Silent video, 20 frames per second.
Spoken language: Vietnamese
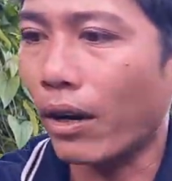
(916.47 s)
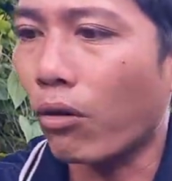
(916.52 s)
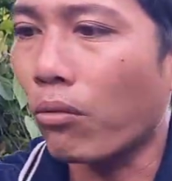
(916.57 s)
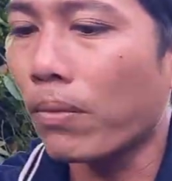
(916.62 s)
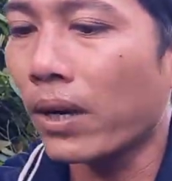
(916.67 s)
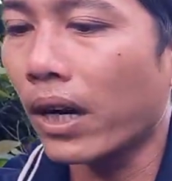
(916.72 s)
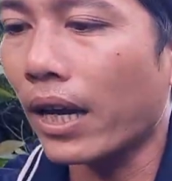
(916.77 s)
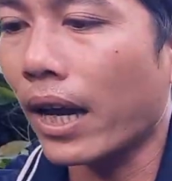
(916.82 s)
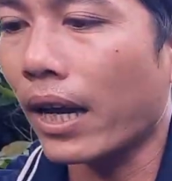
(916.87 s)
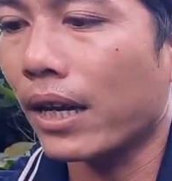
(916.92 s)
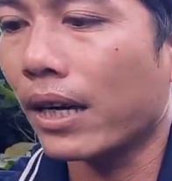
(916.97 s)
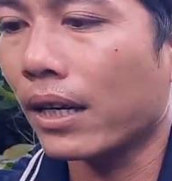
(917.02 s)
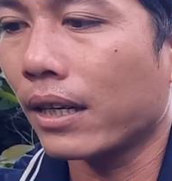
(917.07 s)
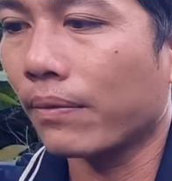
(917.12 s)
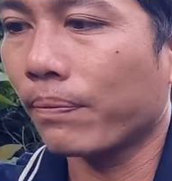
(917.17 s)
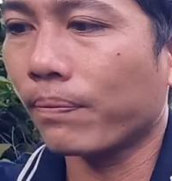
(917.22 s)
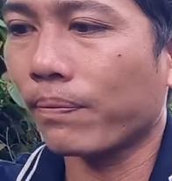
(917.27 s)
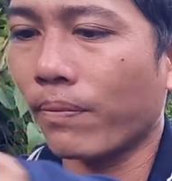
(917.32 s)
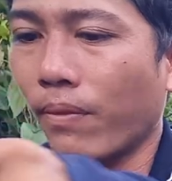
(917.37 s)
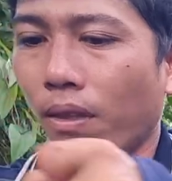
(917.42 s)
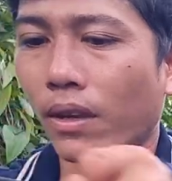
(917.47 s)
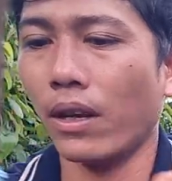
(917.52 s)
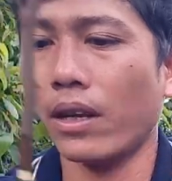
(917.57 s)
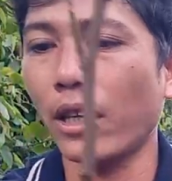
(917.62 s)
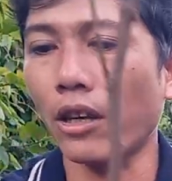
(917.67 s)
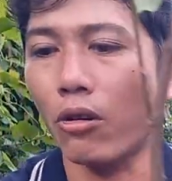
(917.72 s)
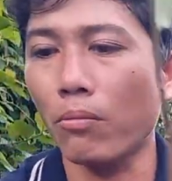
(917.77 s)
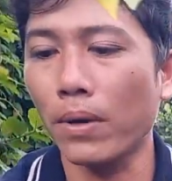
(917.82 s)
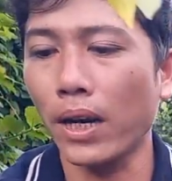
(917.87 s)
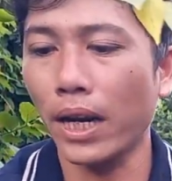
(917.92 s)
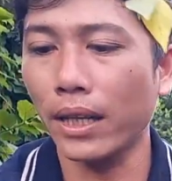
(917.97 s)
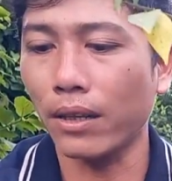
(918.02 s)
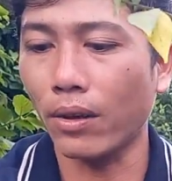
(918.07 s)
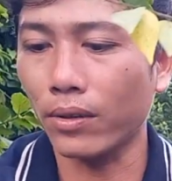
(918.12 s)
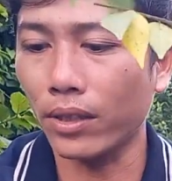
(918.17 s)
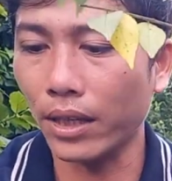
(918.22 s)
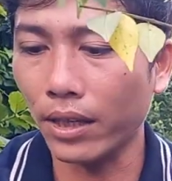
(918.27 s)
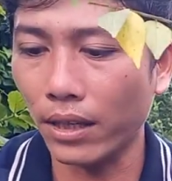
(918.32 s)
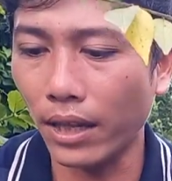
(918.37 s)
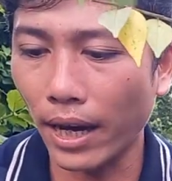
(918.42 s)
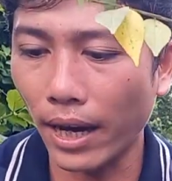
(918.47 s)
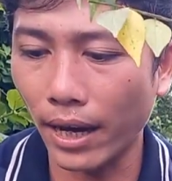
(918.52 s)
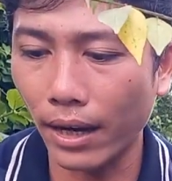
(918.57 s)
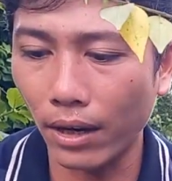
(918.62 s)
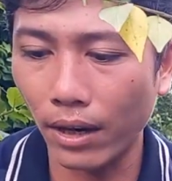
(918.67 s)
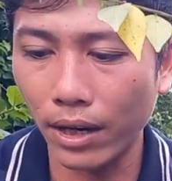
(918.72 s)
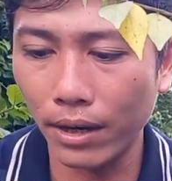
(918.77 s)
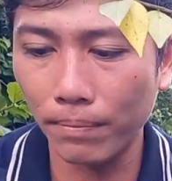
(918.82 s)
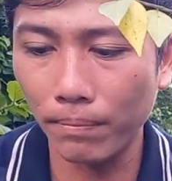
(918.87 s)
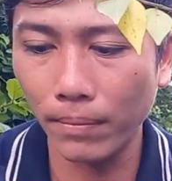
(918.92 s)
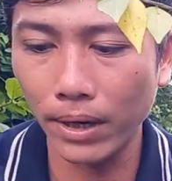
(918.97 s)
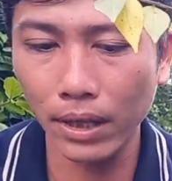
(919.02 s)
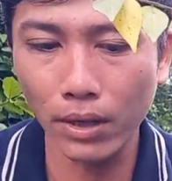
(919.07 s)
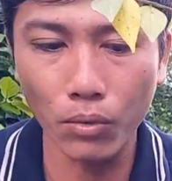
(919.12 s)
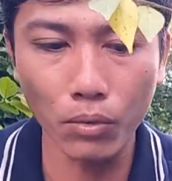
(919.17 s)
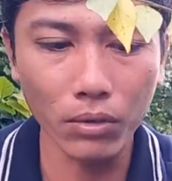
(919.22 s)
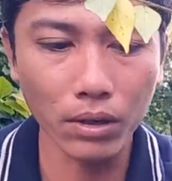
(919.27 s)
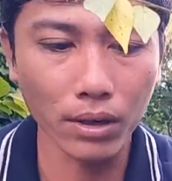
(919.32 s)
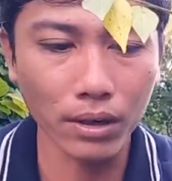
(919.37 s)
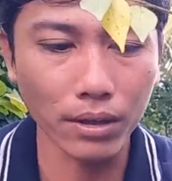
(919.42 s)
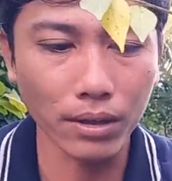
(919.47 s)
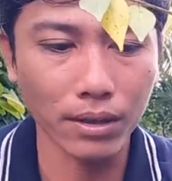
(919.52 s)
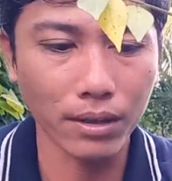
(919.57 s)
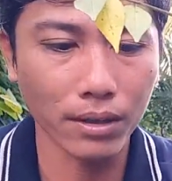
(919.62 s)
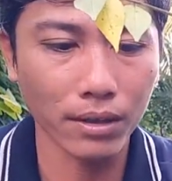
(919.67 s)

chậu bên đây cái chậu bên đây toàn sẽ tha thêm những thuốc nữa